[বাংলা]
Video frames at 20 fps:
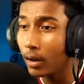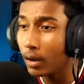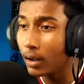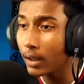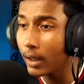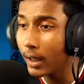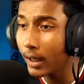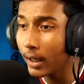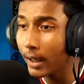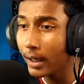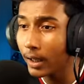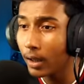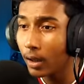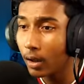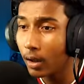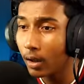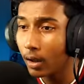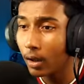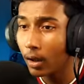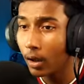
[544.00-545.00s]
কি
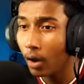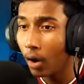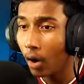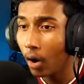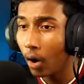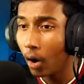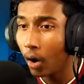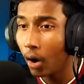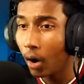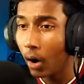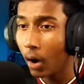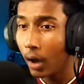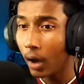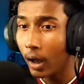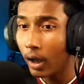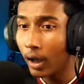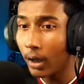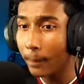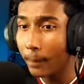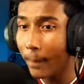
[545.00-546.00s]

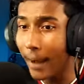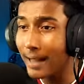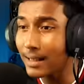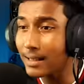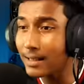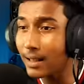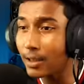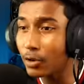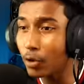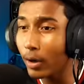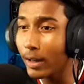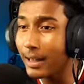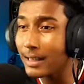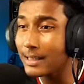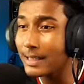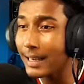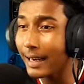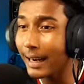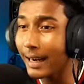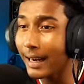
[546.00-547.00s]
আরে প্যান্সার চলে
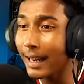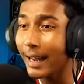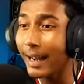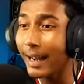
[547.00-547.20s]
এসছে এখানে